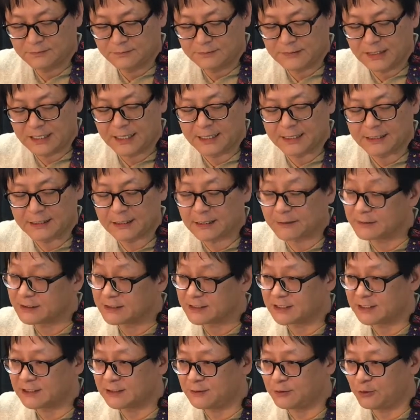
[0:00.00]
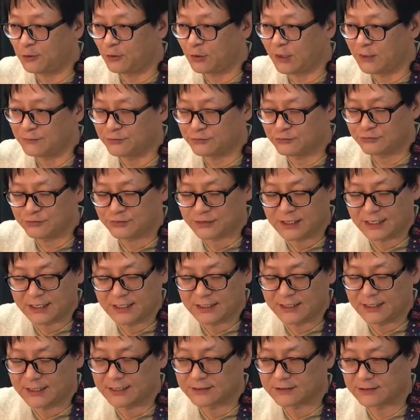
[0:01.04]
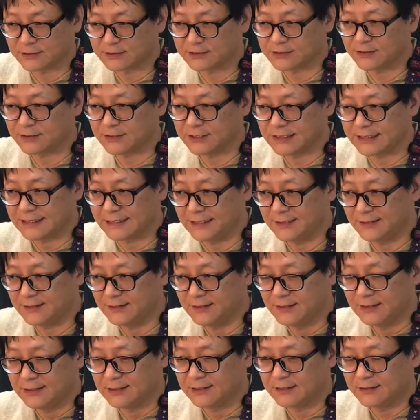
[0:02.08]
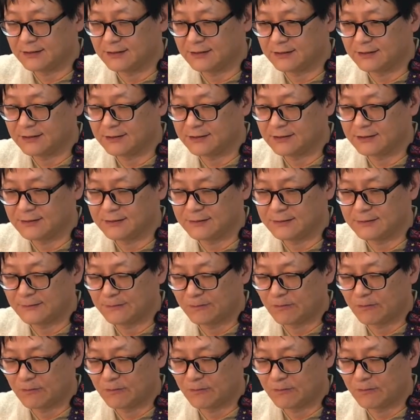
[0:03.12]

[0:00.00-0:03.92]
네, 싱크와 뮤트가 적절히 음,